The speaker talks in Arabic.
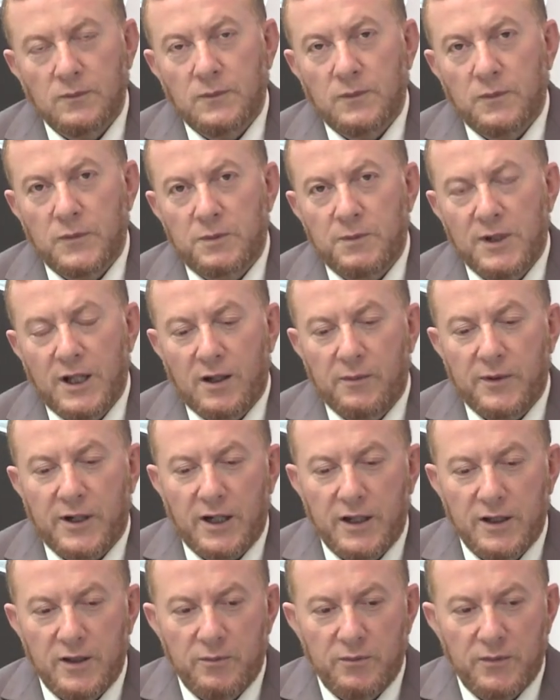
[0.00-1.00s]
بسم الله الرحمن
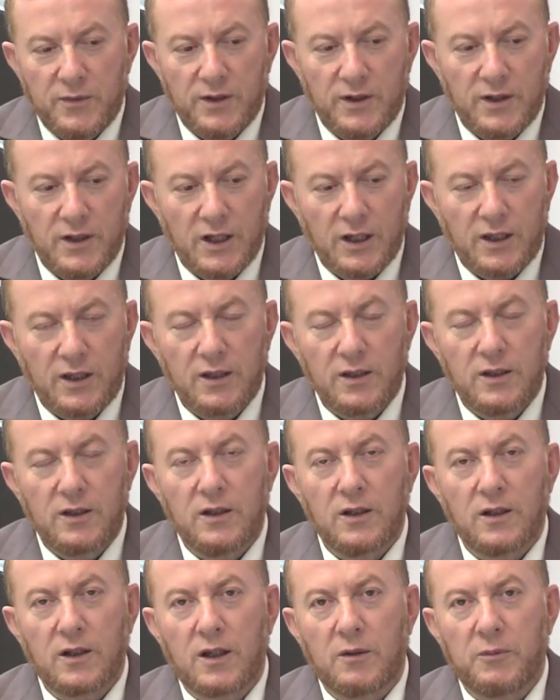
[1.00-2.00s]
الرحيم أكيد
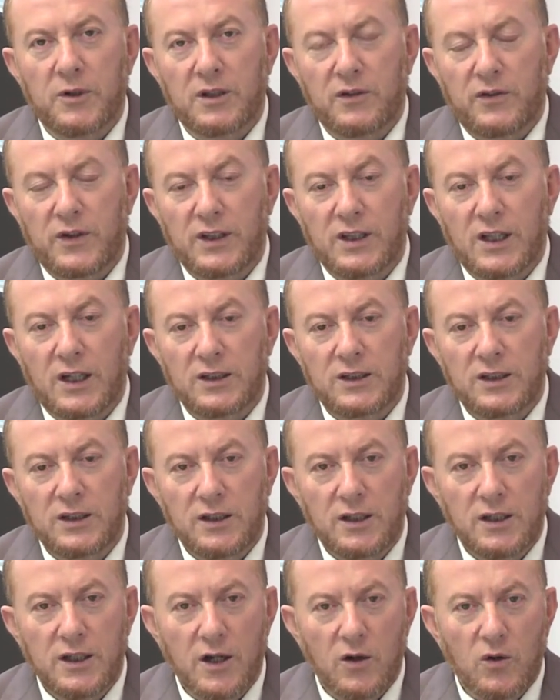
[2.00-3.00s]
كما تفضلت
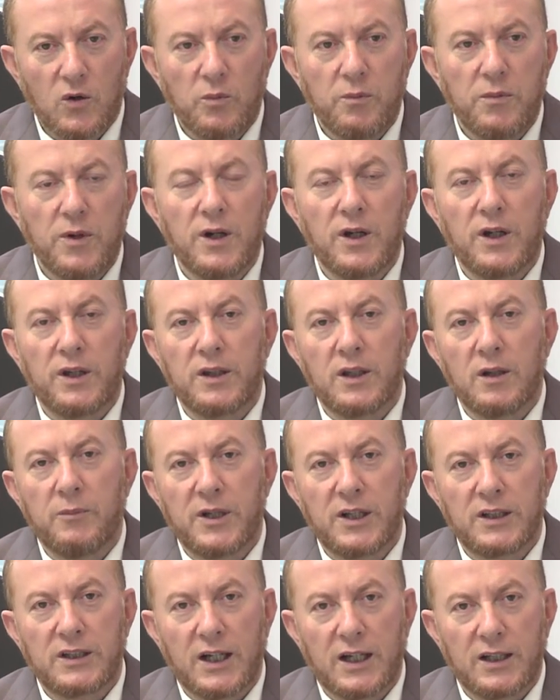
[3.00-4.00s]
اليوم عندما
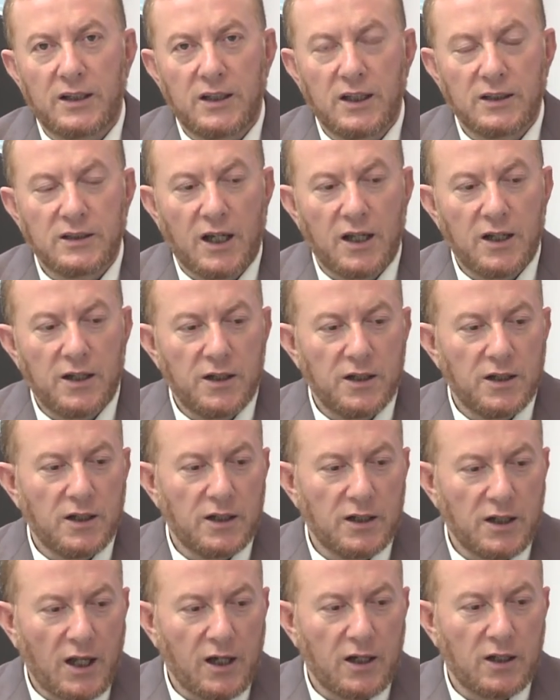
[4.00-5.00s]
نتحدث عن
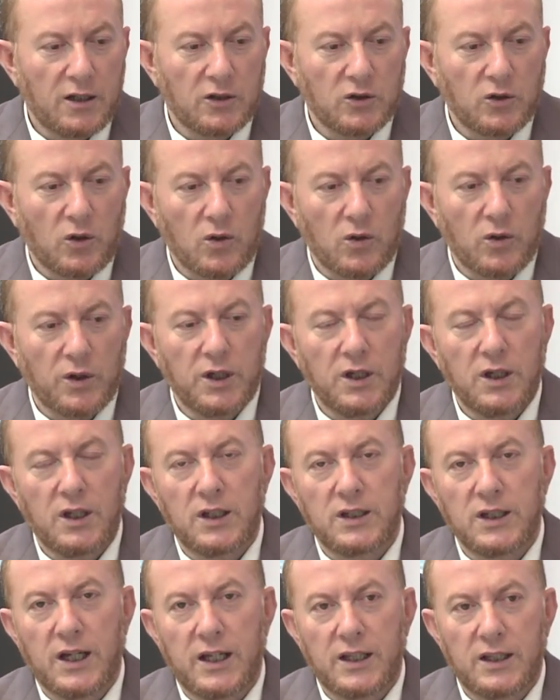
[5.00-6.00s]
النقل الطرقي
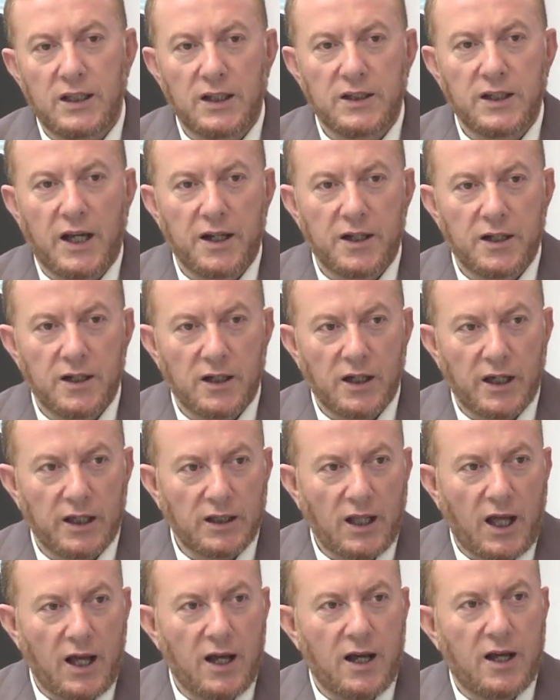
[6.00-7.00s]
نتحدث عن
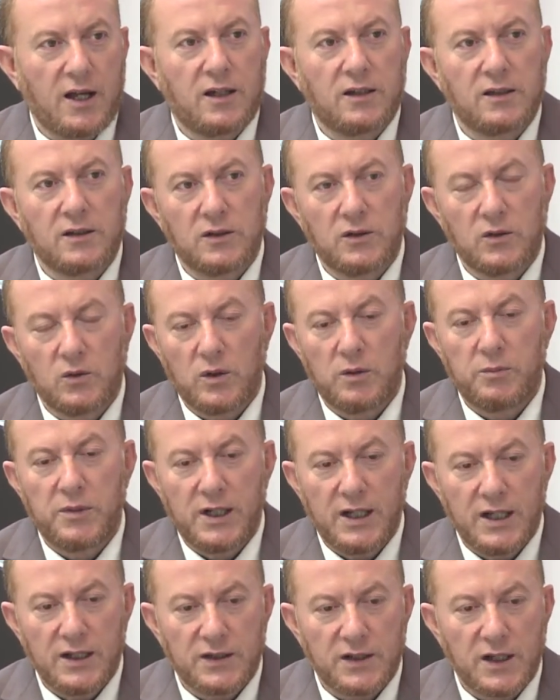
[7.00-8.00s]
قطاع هو
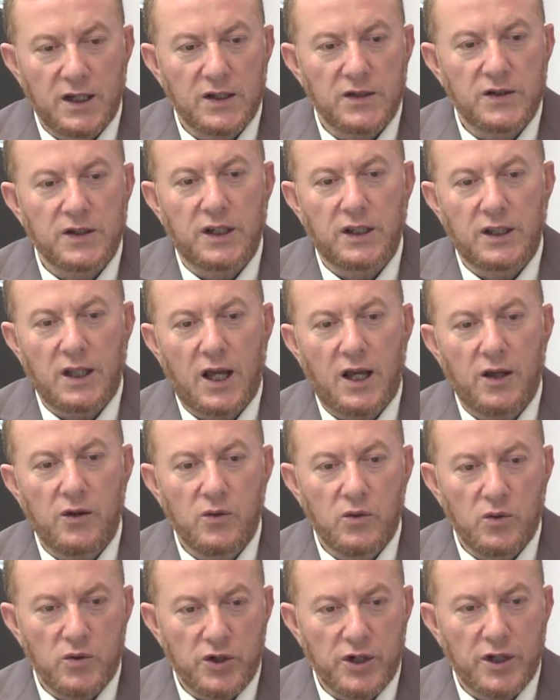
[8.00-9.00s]
بالأساس قطاع
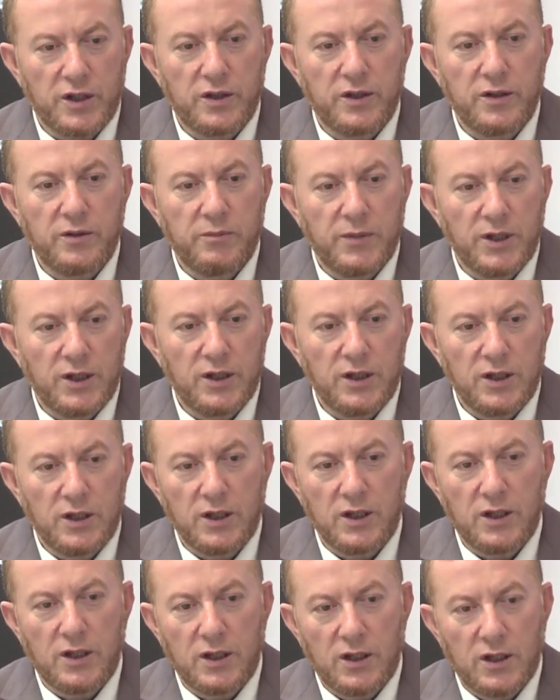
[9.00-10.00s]
يوجد
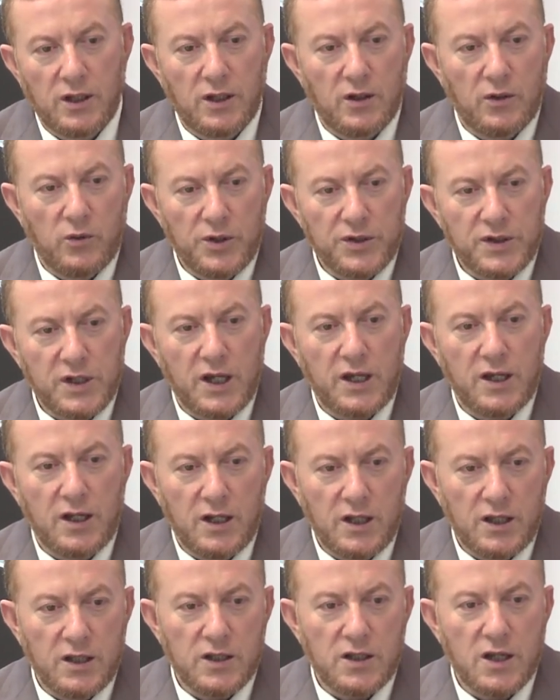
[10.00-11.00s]
بين وسائل
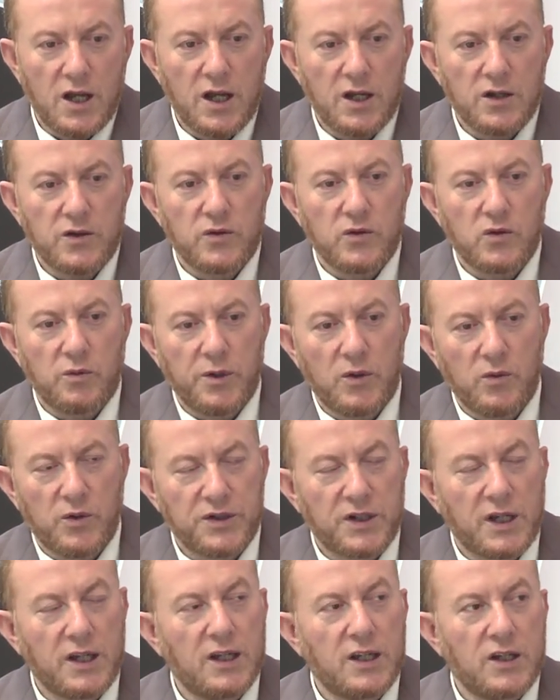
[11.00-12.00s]
الإنتاج وبين
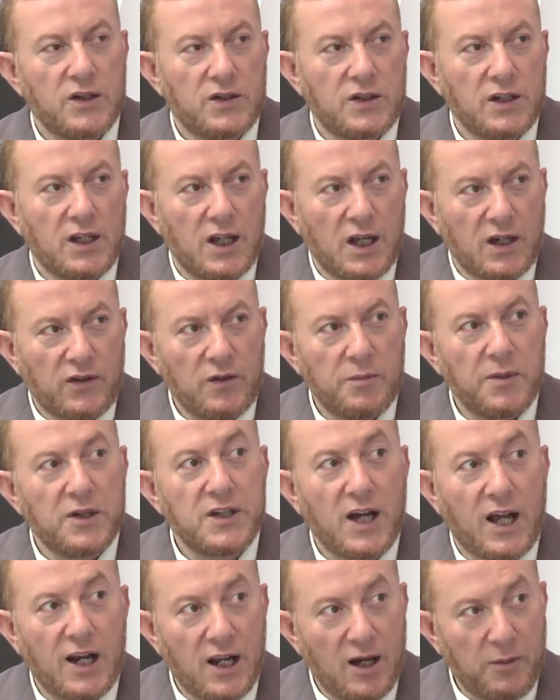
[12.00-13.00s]
وسائل الاستهلاك فيما
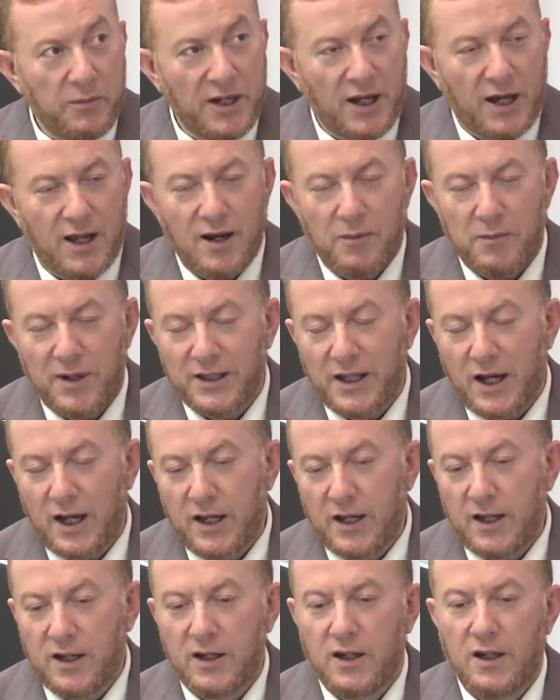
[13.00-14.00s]
يتعلق بنقل البضائع